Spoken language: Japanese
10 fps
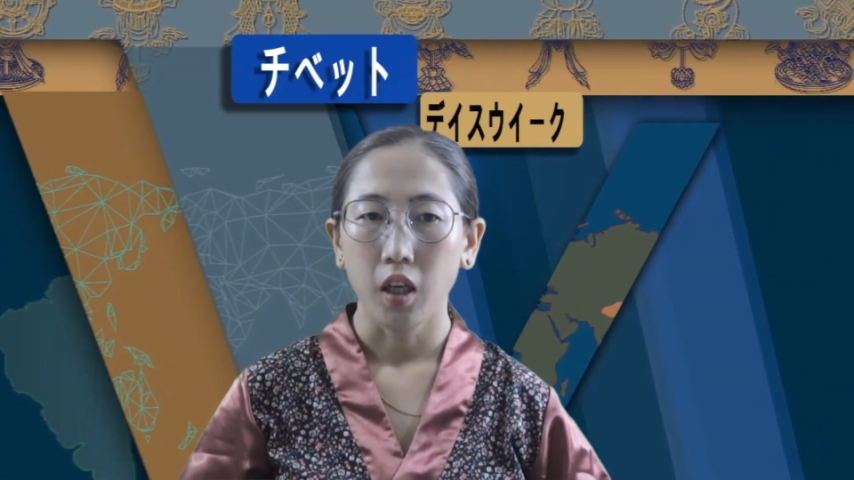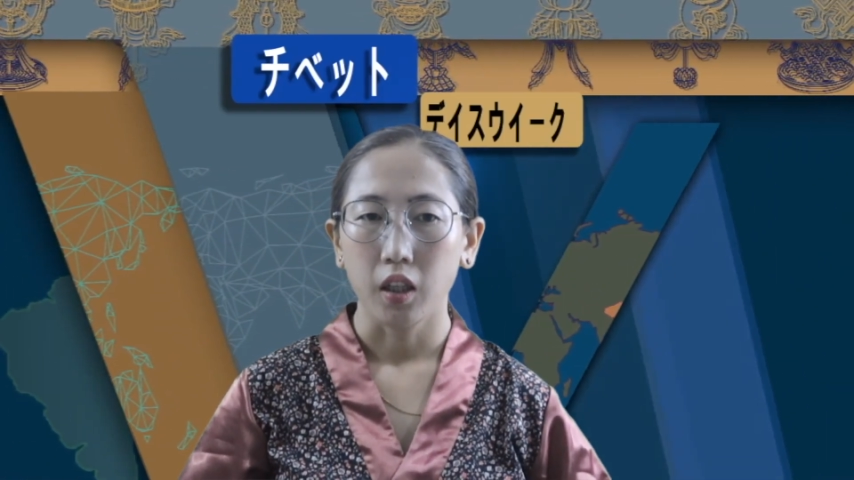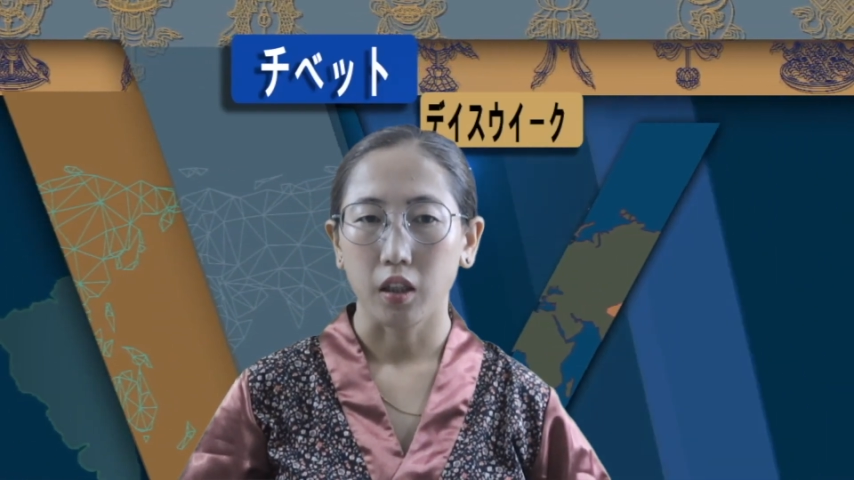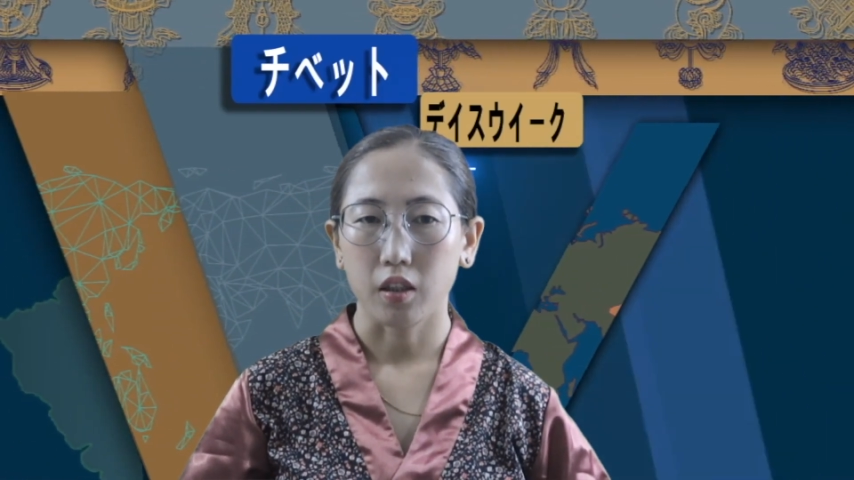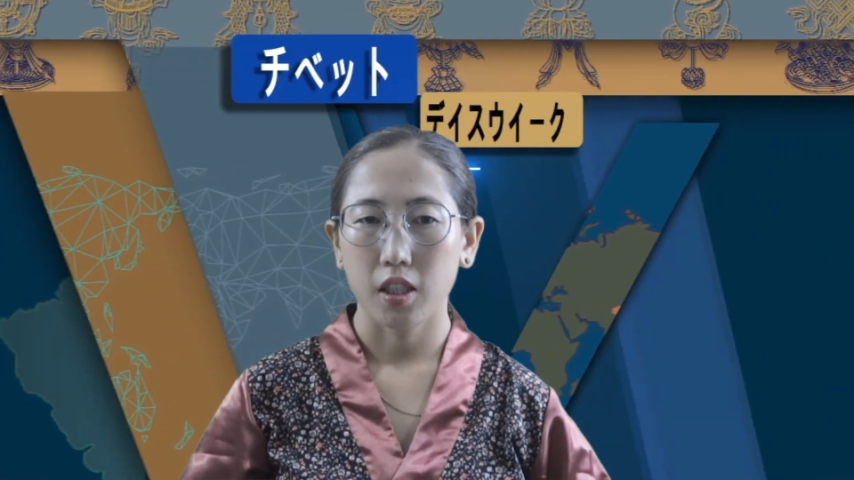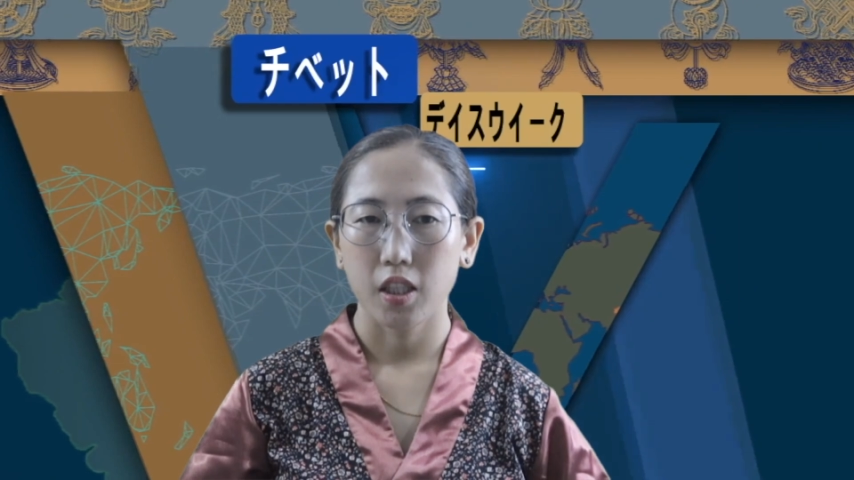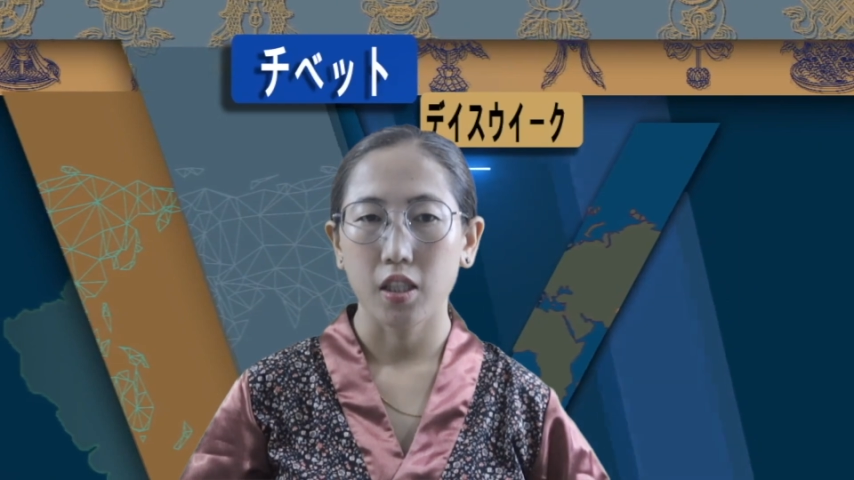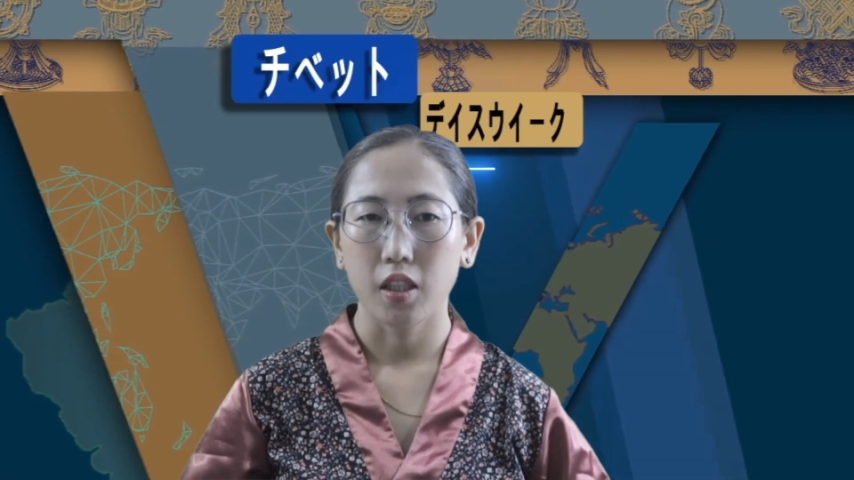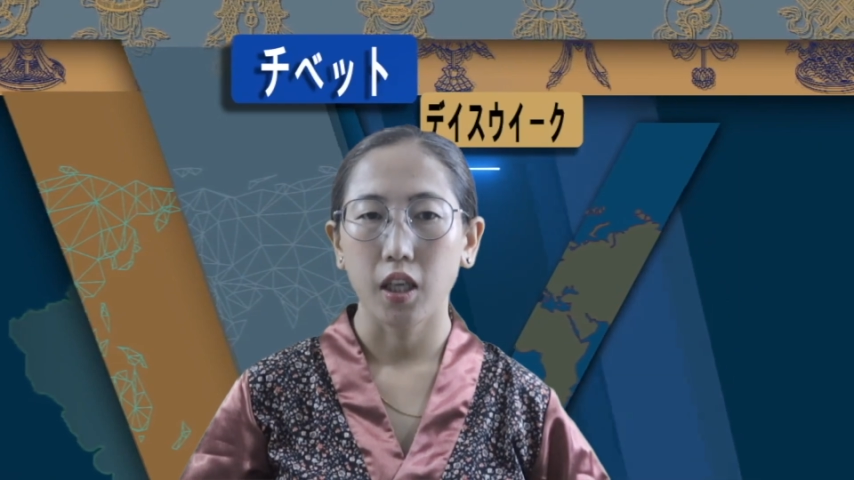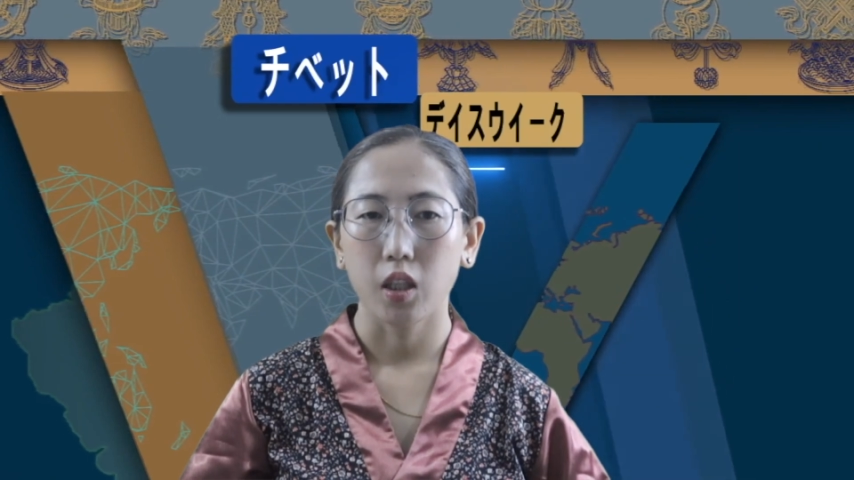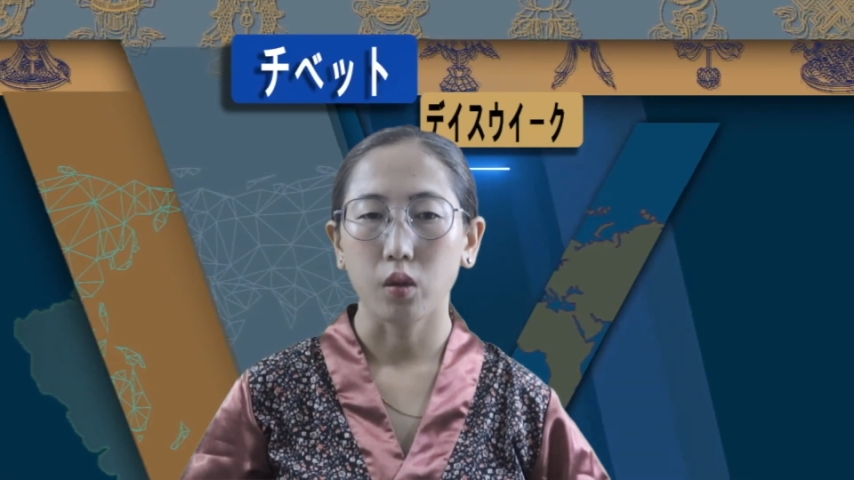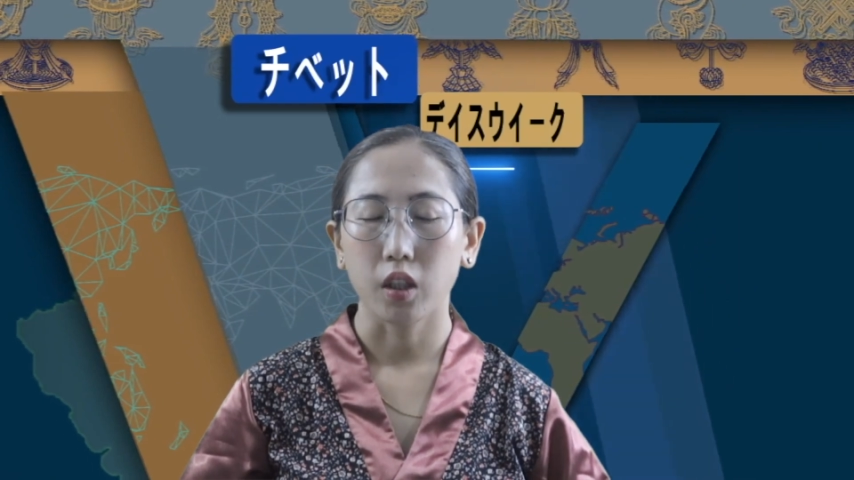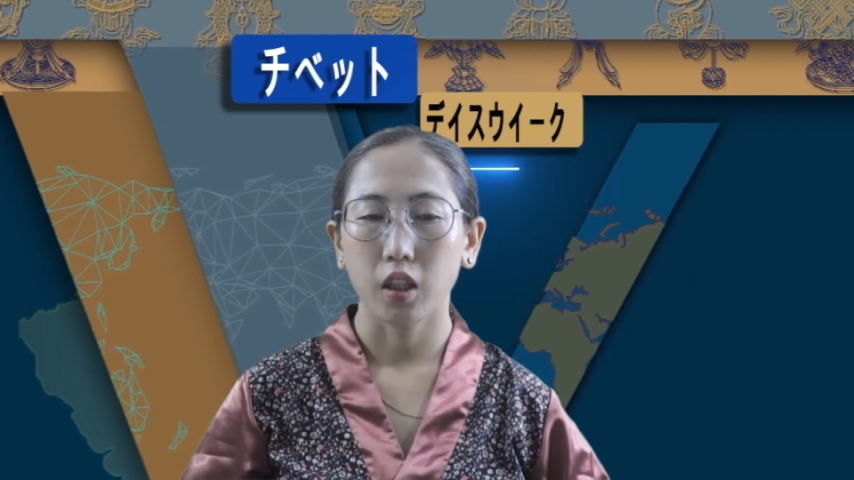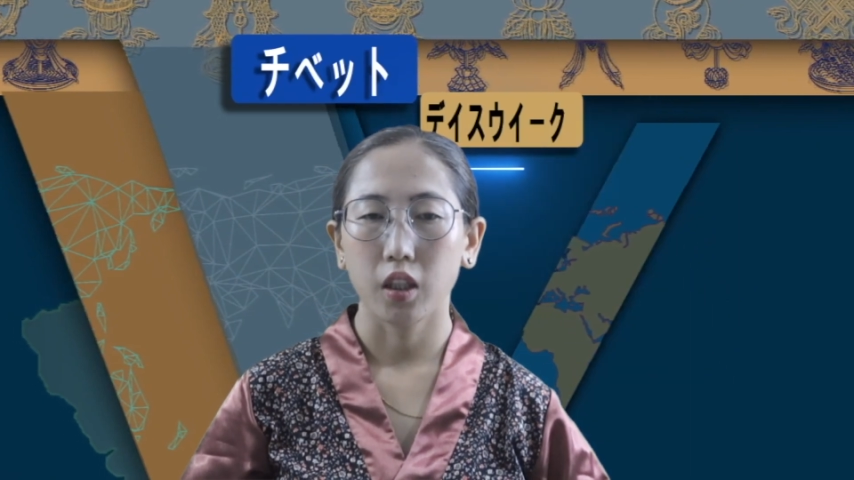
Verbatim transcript: 学生時代の経